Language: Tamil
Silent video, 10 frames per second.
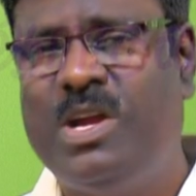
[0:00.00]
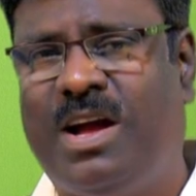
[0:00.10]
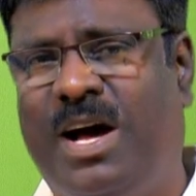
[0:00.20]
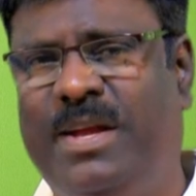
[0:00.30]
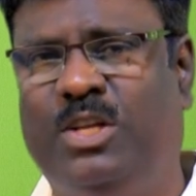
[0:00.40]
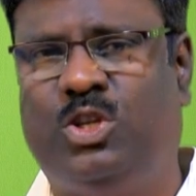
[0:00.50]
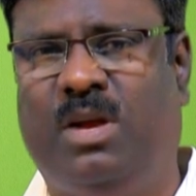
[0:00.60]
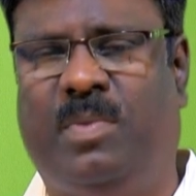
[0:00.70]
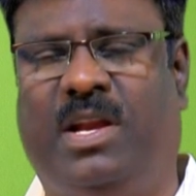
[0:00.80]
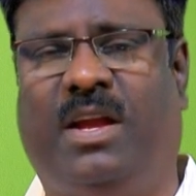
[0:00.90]
ஒரு காரியம்
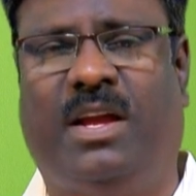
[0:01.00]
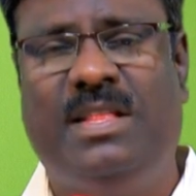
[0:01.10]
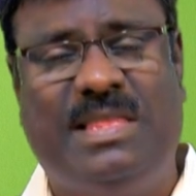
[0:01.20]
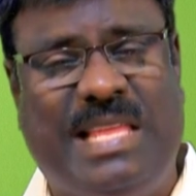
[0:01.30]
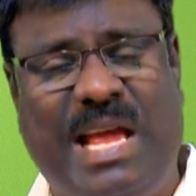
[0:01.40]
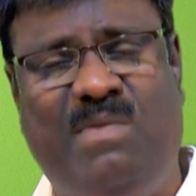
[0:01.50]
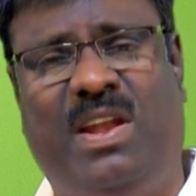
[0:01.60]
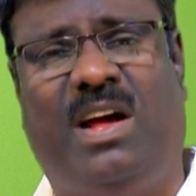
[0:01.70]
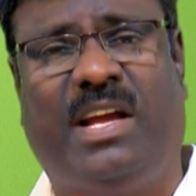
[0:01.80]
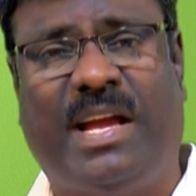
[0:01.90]
சொல்லப்பட்டிருக்கு
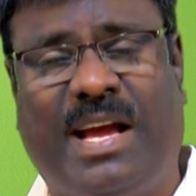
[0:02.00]
தேவனாகிய